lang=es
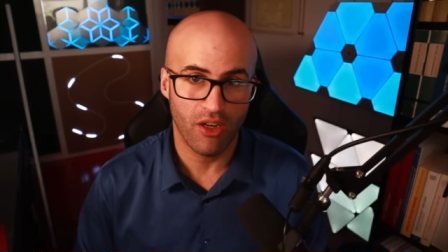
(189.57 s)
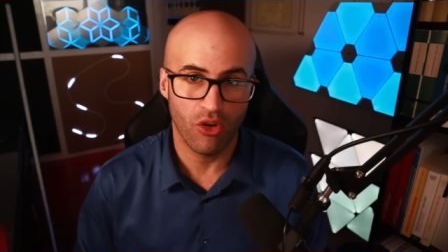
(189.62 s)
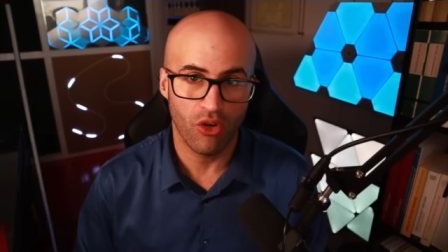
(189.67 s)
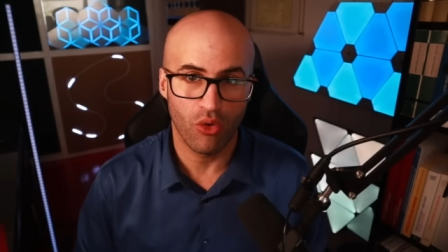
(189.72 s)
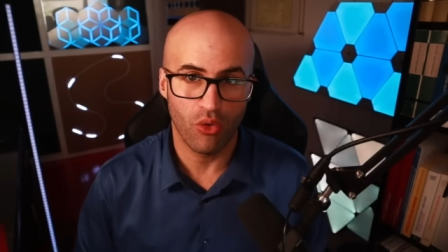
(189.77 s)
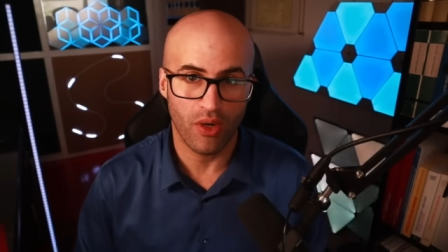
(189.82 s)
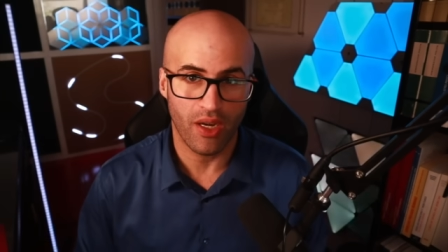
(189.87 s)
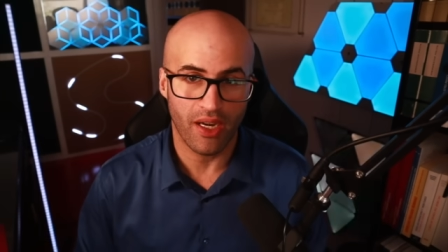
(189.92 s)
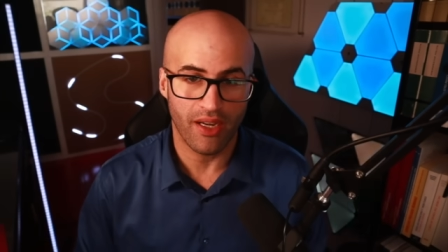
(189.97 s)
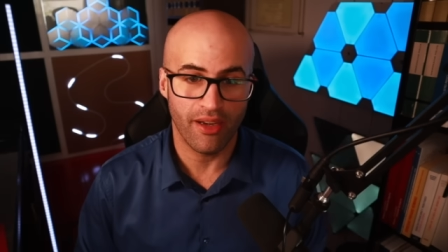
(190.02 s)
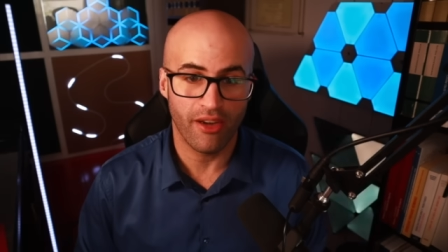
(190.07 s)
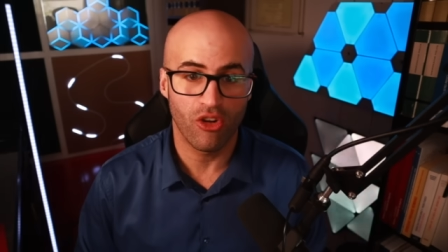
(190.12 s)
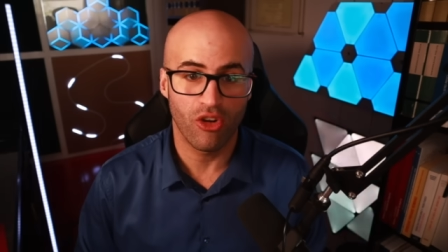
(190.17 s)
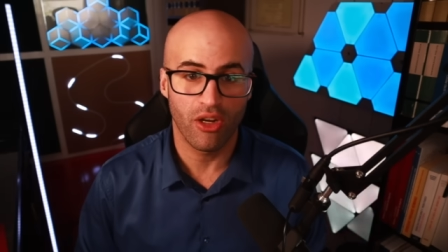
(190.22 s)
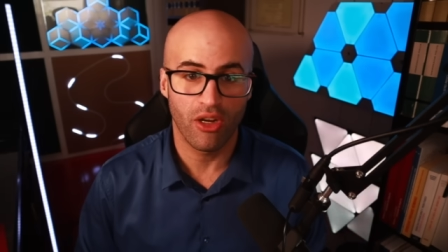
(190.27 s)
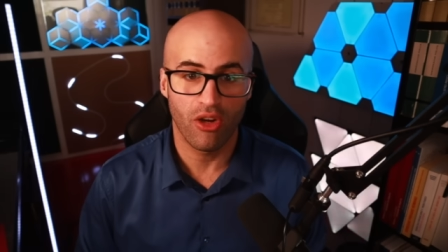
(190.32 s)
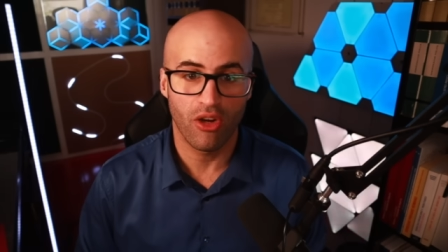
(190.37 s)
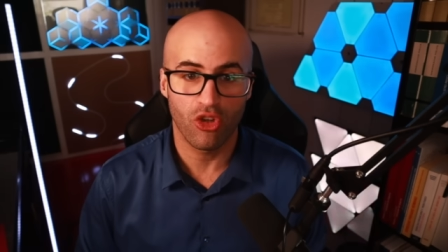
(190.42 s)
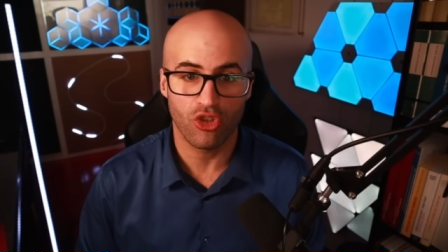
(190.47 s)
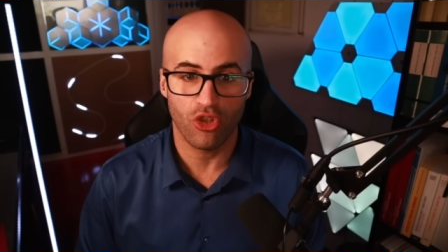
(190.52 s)
los ucranianos
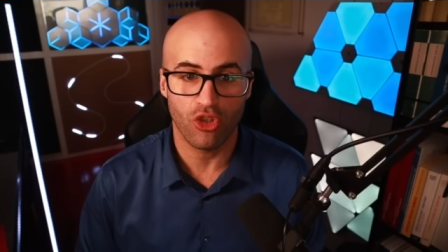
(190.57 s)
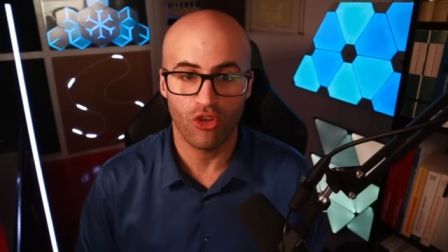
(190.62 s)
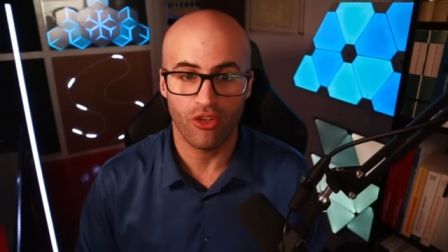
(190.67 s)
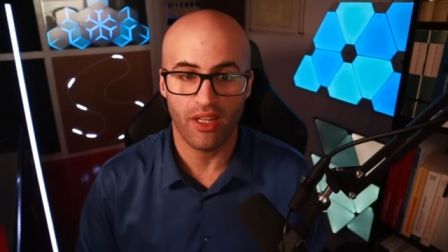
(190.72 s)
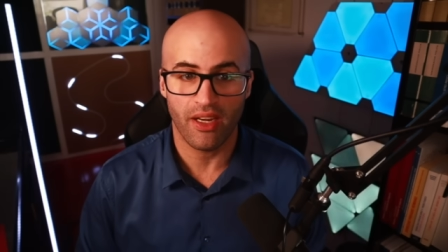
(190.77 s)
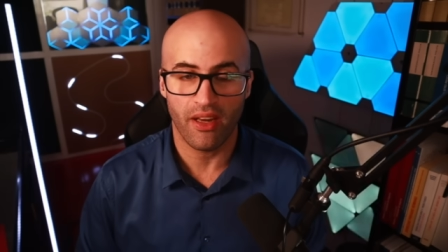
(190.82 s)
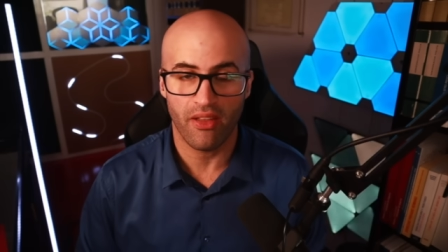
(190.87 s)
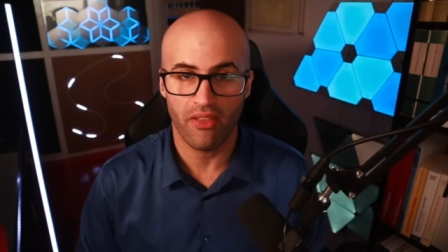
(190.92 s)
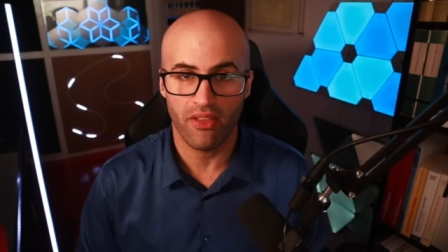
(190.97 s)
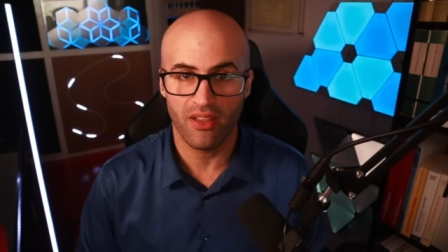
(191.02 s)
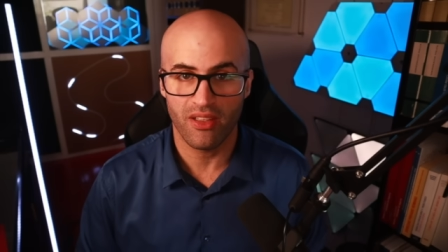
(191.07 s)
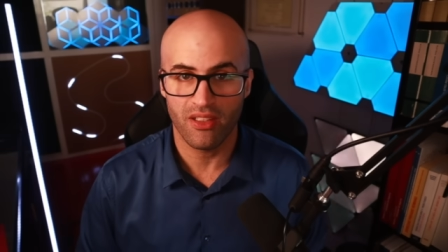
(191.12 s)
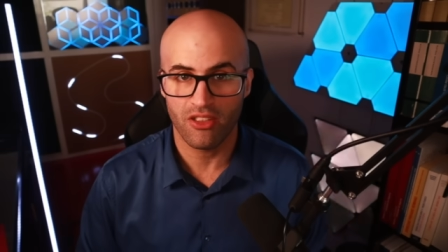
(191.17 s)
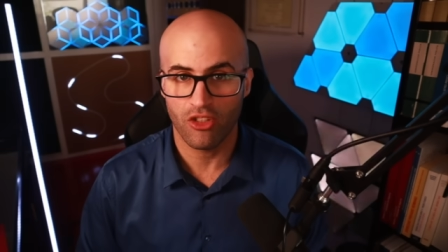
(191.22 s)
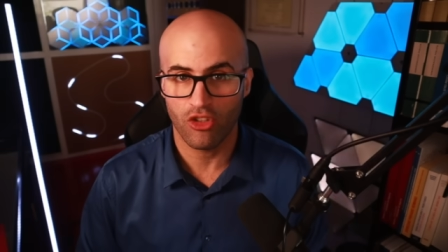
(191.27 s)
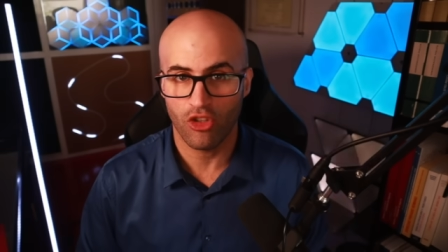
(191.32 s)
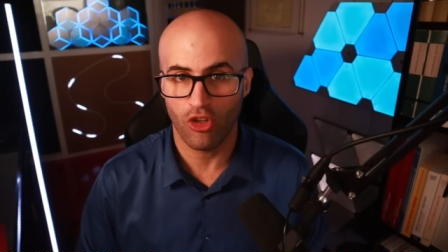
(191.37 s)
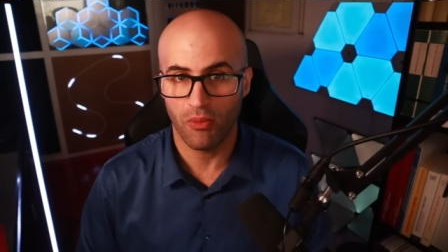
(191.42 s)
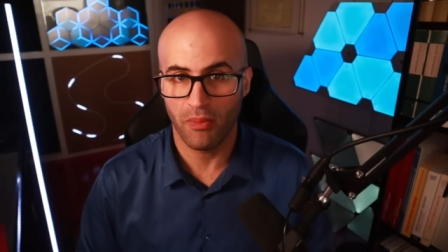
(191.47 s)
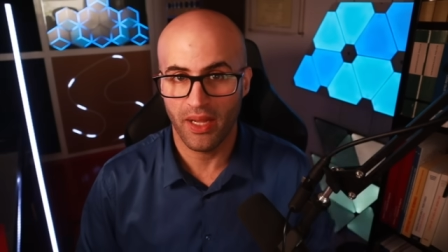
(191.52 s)
y los otanazis,
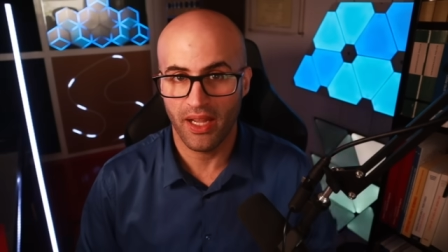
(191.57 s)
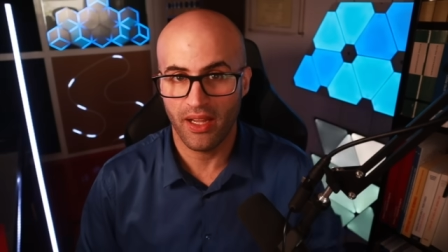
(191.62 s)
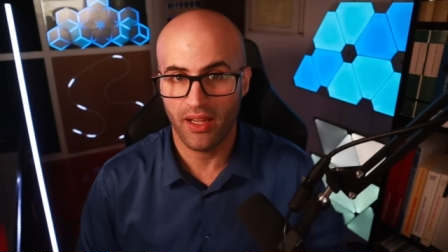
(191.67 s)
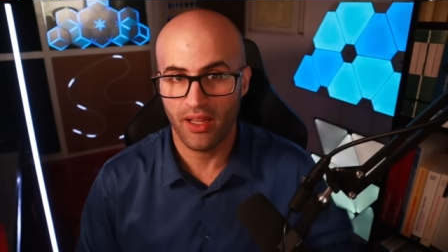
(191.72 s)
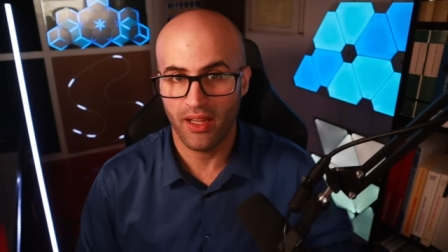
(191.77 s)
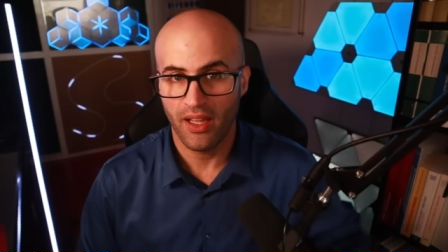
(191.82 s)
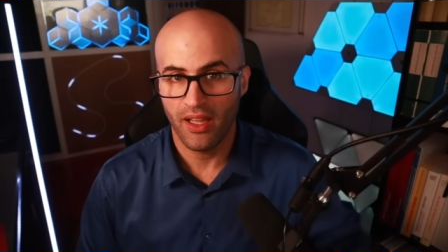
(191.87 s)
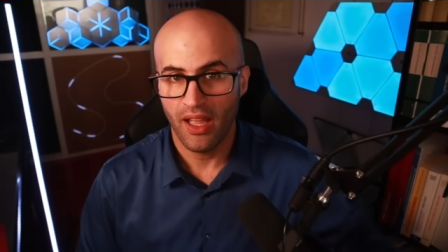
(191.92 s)
se toman